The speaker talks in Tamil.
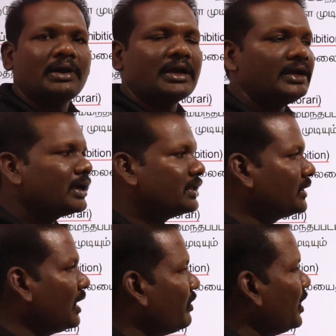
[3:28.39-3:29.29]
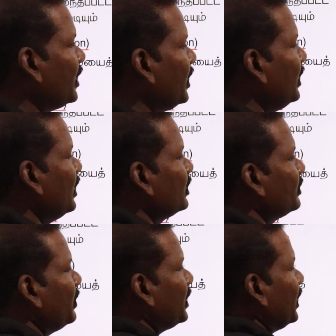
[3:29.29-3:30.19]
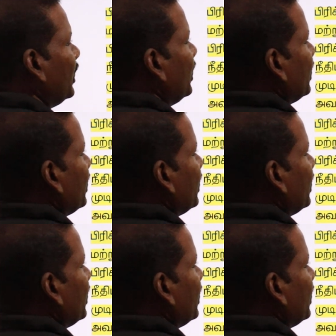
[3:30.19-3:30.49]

மக்களுக்கு தேவையான பாருங்க